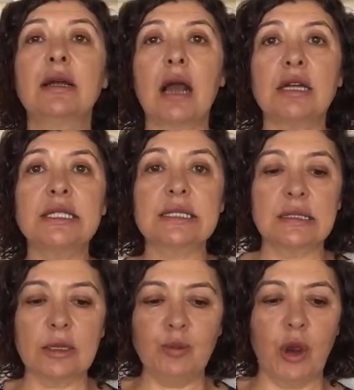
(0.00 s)

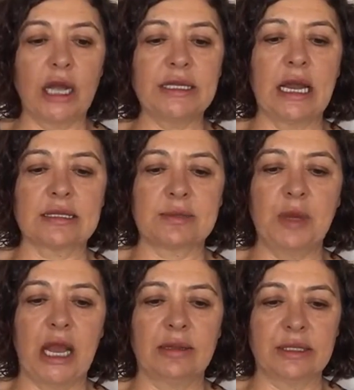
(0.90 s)
Karşısında puan
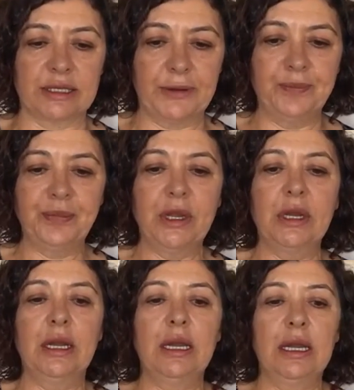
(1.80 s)
yazmayanları
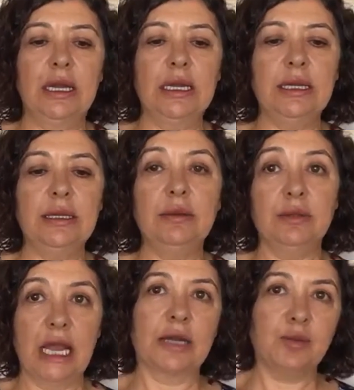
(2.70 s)

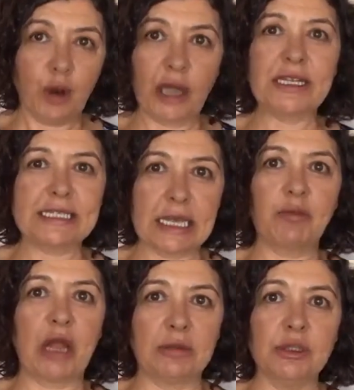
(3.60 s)
e, yani puan
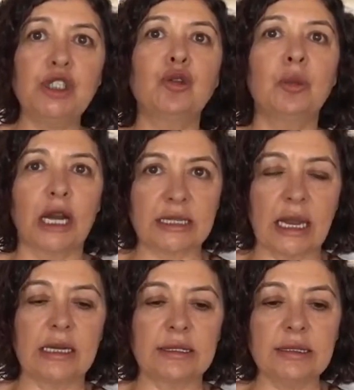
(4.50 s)
hesaplanmış tüm
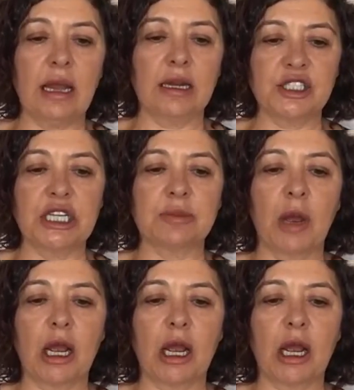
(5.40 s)
adayların tercih etme